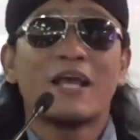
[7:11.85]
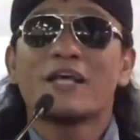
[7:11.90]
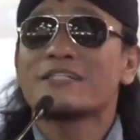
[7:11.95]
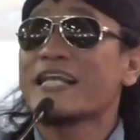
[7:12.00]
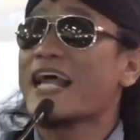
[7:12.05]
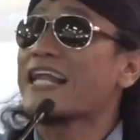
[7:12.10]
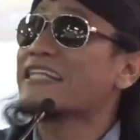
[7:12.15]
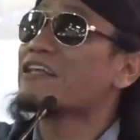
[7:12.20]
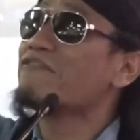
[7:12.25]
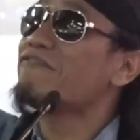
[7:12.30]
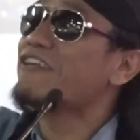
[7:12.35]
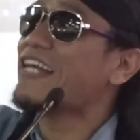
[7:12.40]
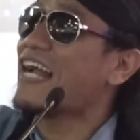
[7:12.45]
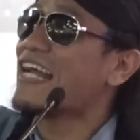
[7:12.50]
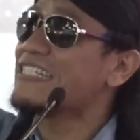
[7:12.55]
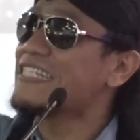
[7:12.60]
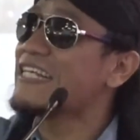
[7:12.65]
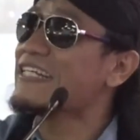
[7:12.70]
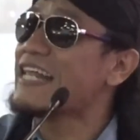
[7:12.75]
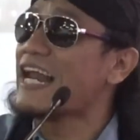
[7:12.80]

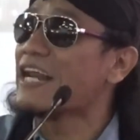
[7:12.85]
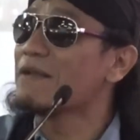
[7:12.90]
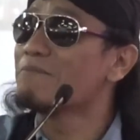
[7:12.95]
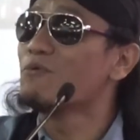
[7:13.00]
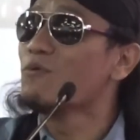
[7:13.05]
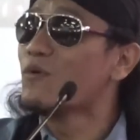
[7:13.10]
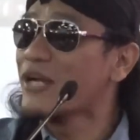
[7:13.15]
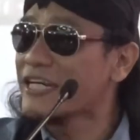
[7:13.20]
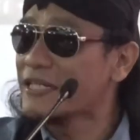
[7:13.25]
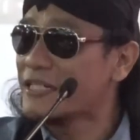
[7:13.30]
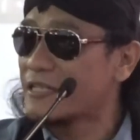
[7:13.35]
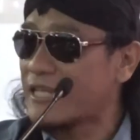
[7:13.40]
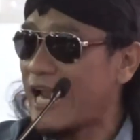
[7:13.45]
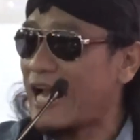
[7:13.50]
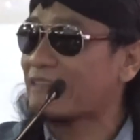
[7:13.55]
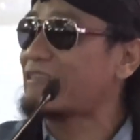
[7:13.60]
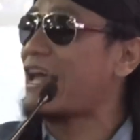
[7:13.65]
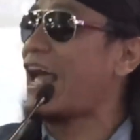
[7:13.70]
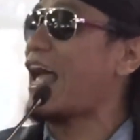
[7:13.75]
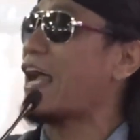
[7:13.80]
sertifikasi dari MUI
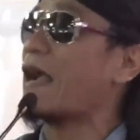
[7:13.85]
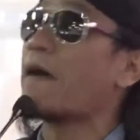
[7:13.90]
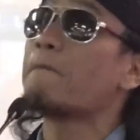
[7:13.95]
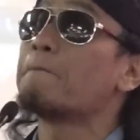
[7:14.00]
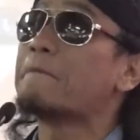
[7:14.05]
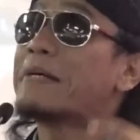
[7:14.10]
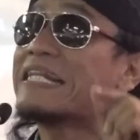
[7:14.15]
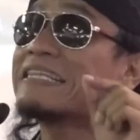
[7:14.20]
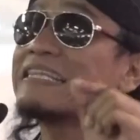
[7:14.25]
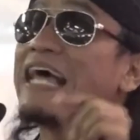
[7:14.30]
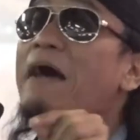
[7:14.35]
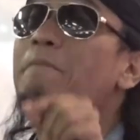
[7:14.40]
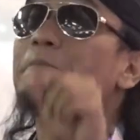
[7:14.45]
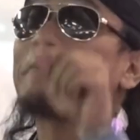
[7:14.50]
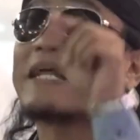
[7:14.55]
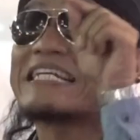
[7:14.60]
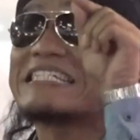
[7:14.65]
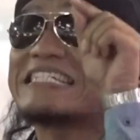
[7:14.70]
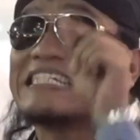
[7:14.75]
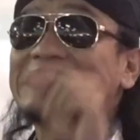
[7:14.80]
datang minta
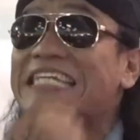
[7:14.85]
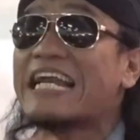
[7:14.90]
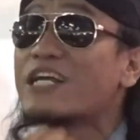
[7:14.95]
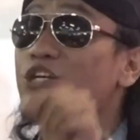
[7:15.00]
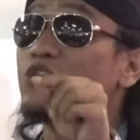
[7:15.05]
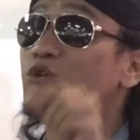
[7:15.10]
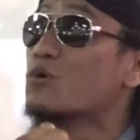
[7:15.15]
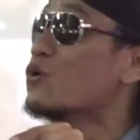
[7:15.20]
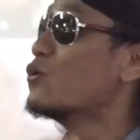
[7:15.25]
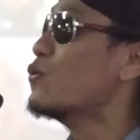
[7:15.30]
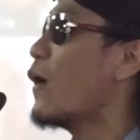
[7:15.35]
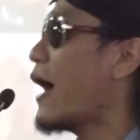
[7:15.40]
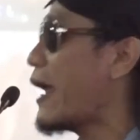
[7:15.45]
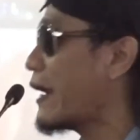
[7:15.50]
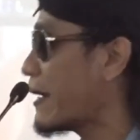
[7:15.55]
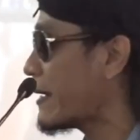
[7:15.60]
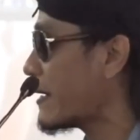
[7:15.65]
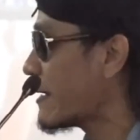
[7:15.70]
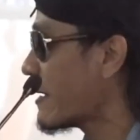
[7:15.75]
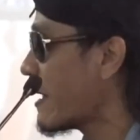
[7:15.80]
presiden
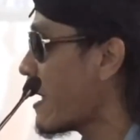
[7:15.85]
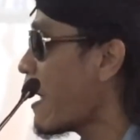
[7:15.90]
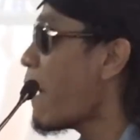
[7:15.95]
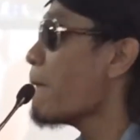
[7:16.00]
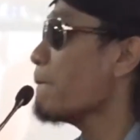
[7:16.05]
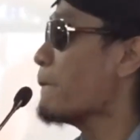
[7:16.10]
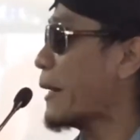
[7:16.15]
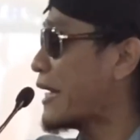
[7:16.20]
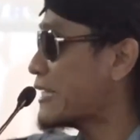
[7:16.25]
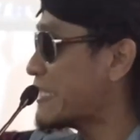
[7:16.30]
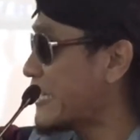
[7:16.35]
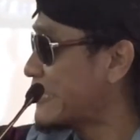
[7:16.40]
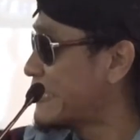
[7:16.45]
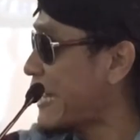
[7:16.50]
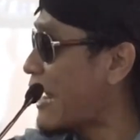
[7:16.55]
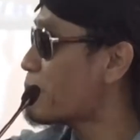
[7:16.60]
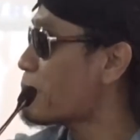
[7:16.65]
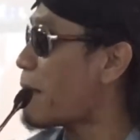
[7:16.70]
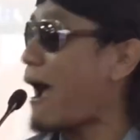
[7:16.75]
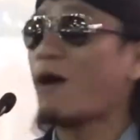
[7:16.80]
duluan
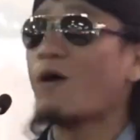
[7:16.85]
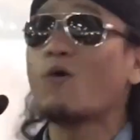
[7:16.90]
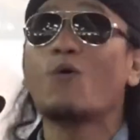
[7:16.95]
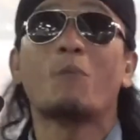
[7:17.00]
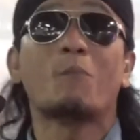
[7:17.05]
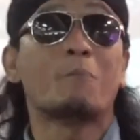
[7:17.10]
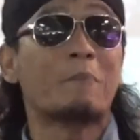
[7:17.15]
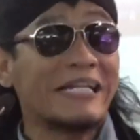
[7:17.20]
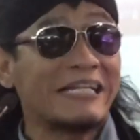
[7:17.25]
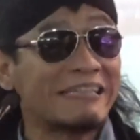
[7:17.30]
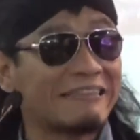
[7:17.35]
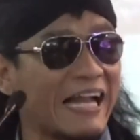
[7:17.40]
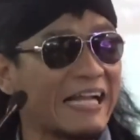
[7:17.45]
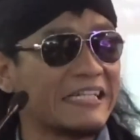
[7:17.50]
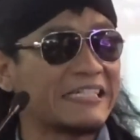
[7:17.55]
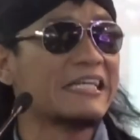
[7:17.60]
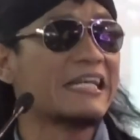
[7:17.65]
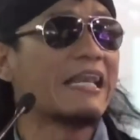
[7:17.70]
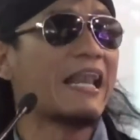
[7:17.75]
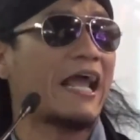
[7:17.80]
presiden mau minta
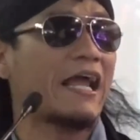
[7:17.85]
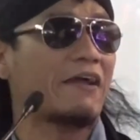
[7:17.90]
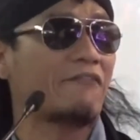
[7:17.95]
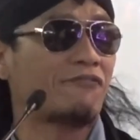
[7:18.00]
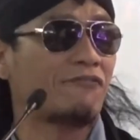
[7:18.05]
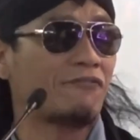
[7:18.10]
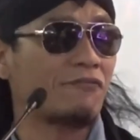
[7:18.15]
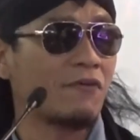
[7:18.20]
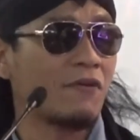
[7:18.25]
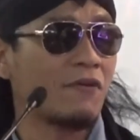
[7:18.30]
di live